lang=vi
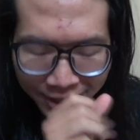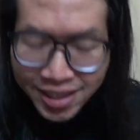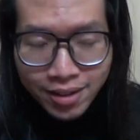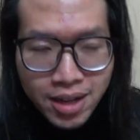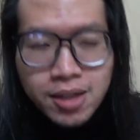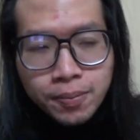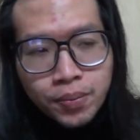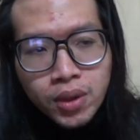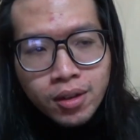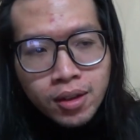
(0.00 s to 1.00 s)
thì ở đây
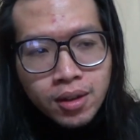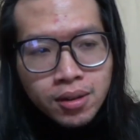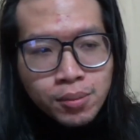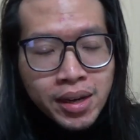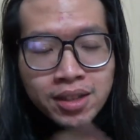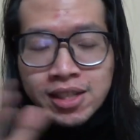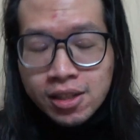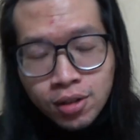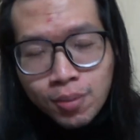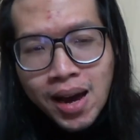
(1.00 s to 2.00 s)
mình đang chỉ
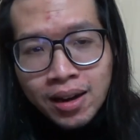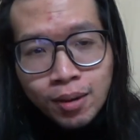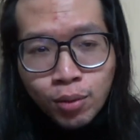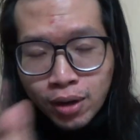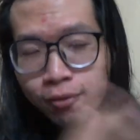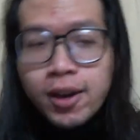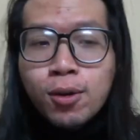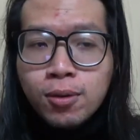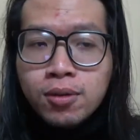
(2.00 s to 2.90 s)
cho các bạn là một cái fail